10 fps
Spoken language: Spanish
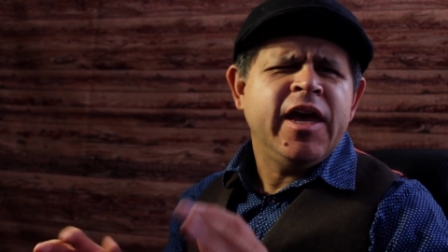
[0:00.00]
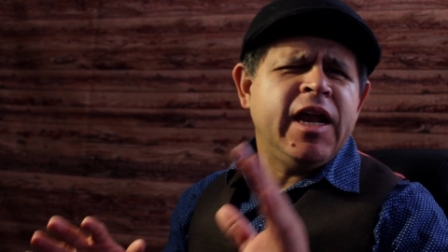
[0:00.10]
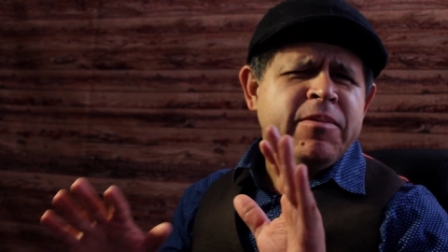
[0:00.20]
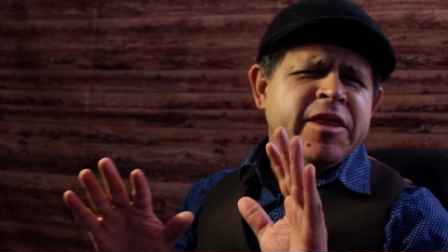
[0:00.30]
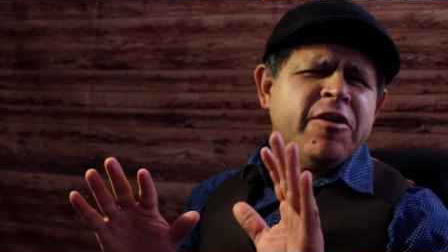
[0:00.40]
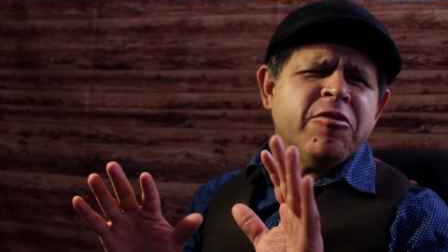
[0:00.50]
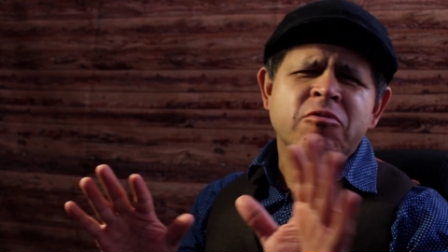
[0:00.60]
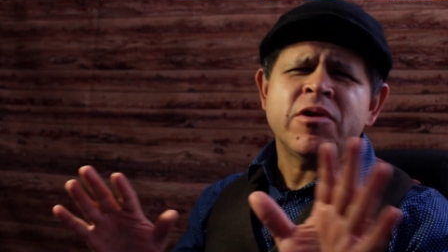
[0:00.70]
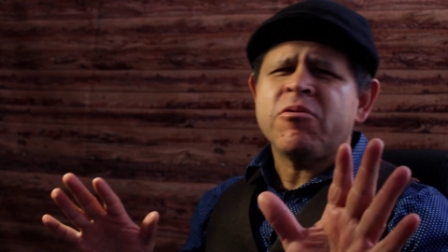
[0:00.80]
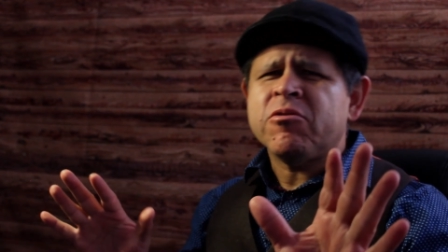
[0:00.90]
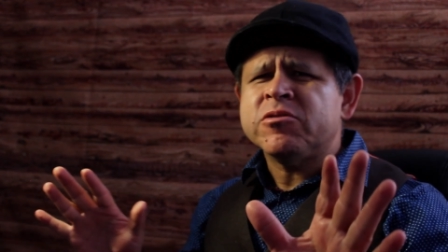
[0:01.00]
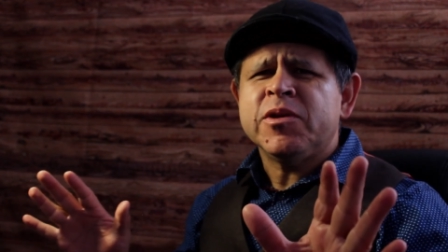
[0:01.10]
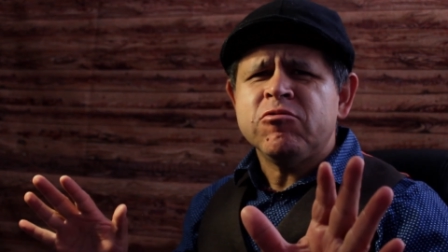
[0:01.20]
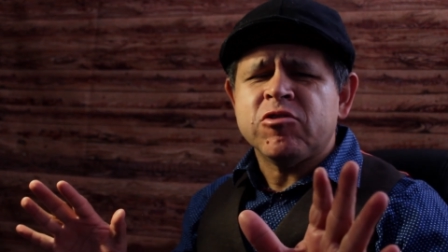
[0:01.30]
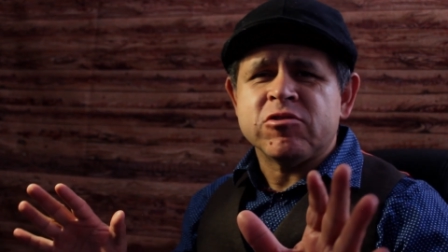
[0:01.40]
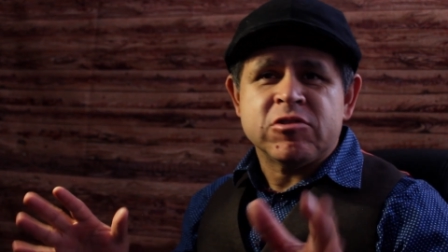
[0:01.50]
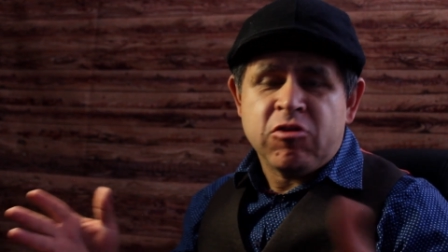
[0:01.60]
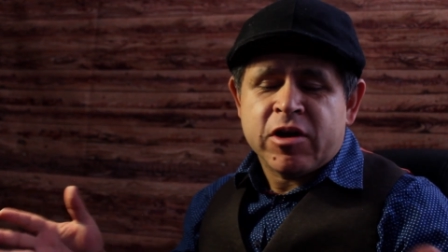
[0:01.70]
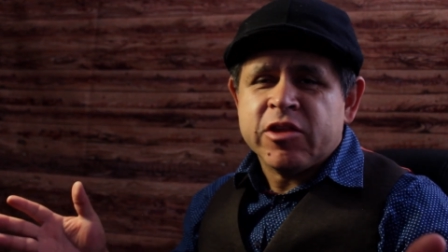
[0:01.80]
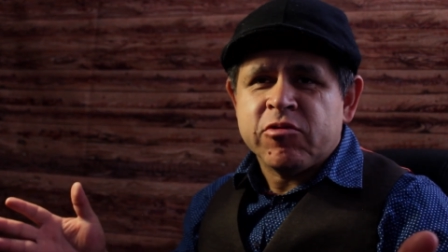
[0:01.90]
el video dura unos minutos,
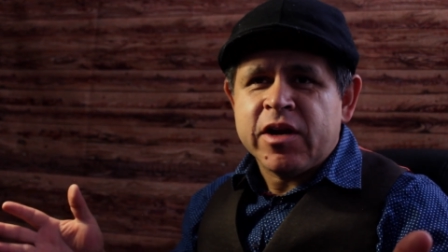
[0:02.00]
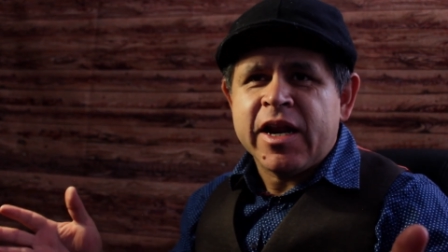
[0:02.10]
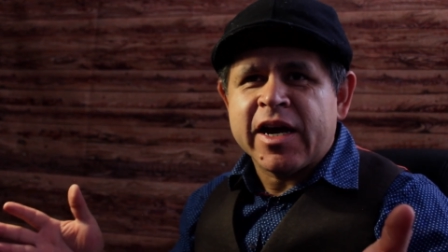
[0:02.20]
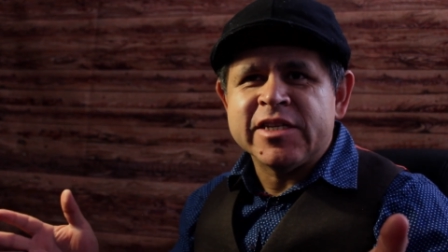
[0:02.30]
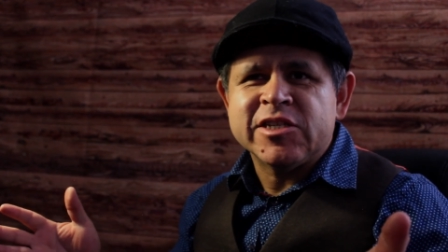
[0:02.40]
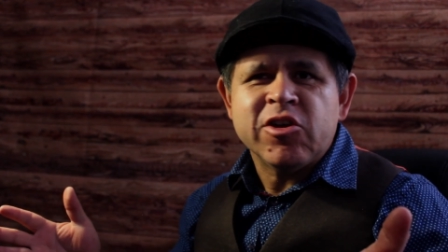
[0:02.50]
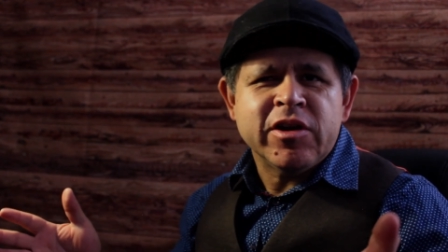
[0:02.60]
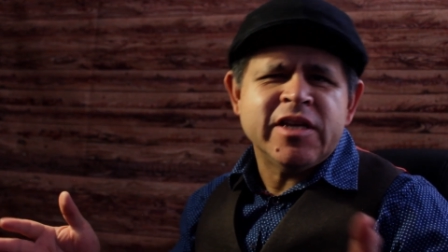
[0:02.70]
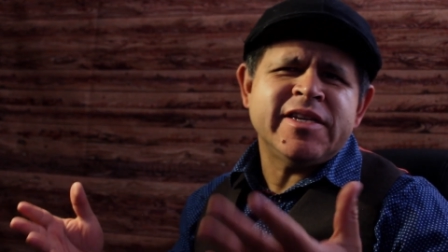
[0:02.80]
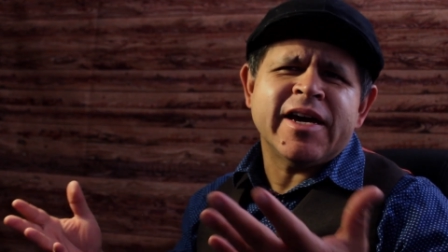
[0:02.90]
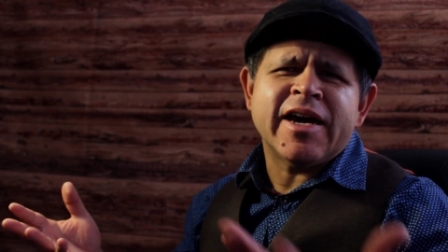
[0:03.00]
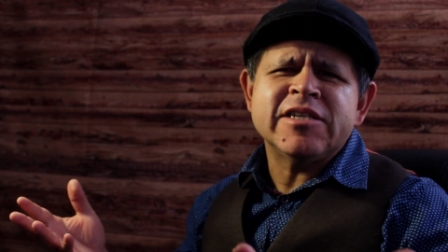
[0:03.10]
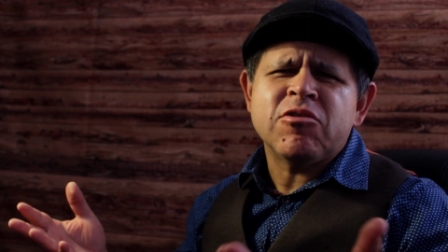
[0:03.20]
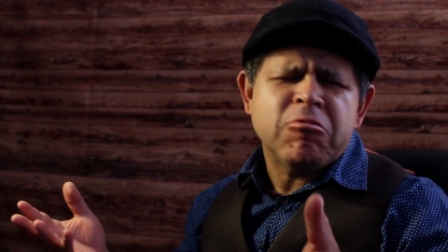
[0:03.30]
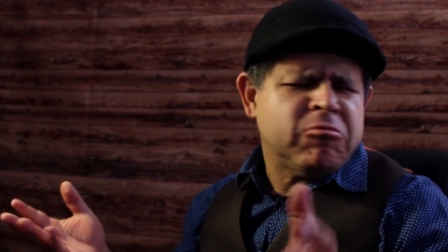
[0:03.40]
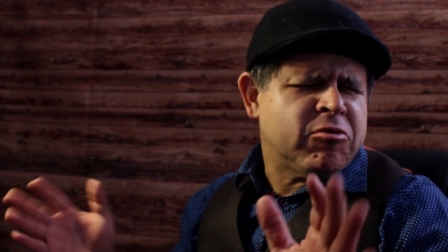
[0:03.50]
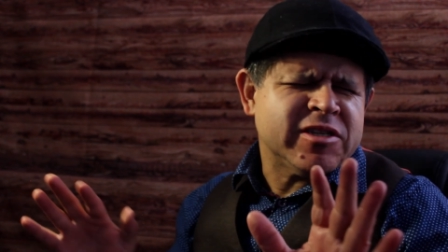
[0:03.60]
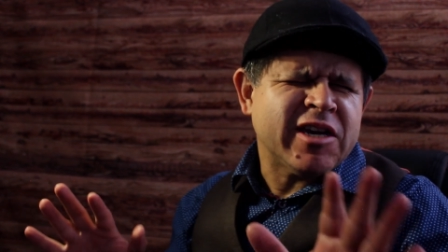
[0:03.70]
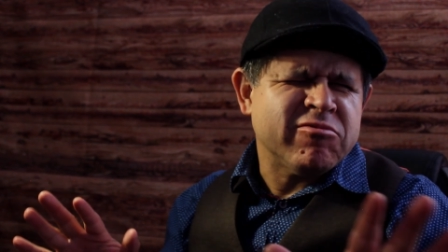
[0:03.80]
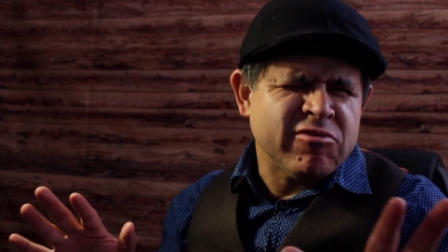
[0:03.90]
lo que dura la canción y si acaso unos
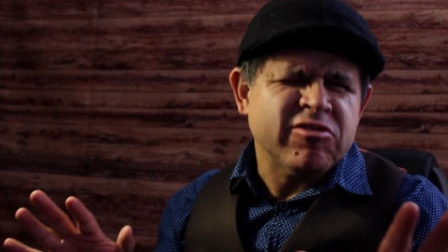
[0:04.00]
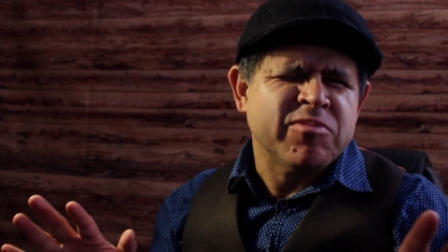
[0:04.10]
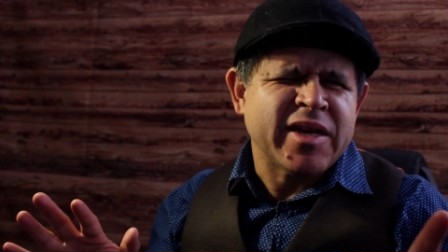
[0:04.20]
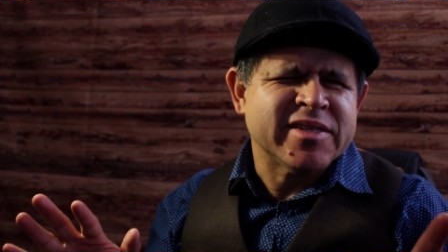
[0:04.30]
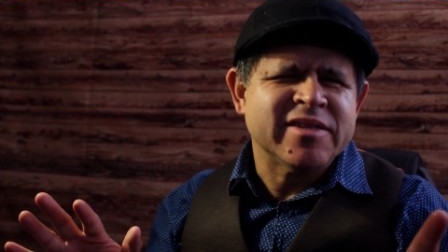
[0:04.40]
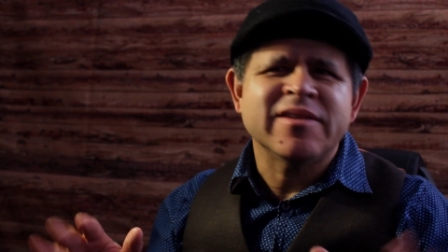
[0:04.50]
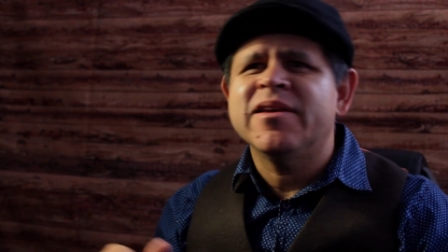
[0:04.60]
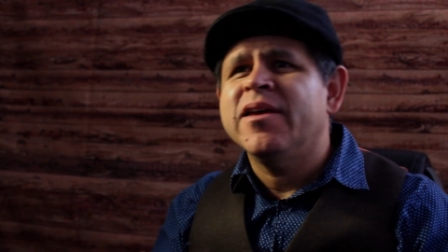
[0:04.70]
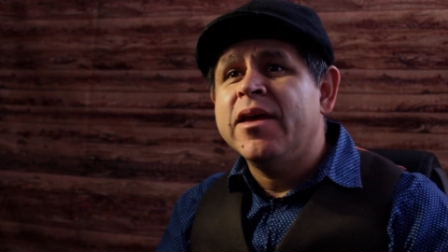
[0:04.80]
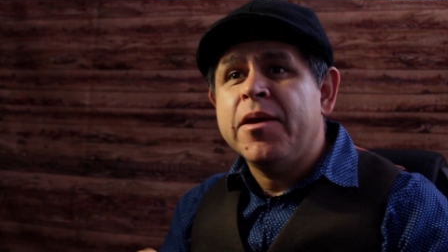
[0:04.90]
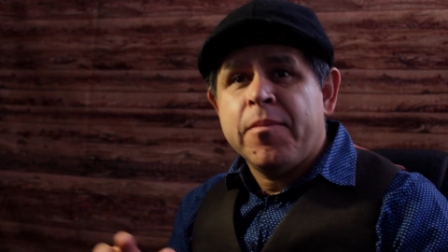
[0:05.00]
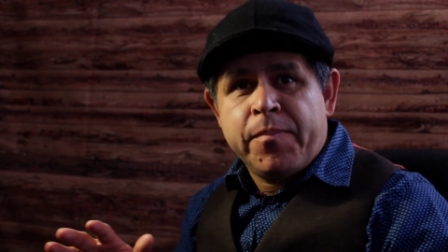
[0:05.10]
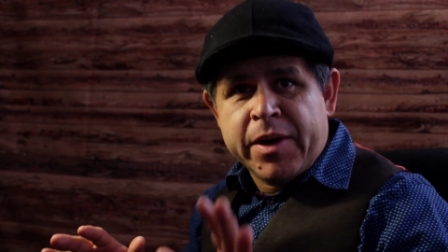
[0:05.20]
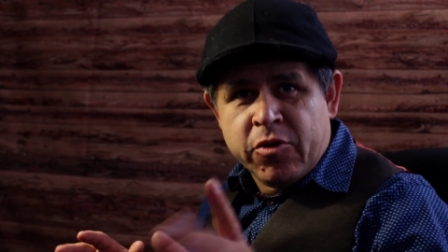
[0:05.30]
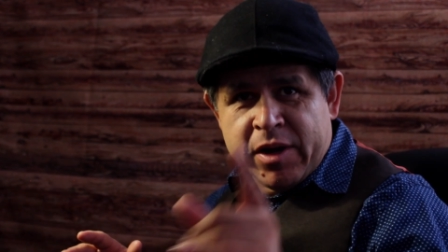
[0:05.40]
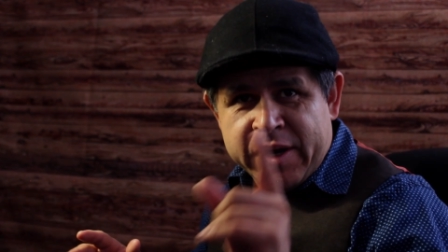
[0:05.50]
segundos más. Pero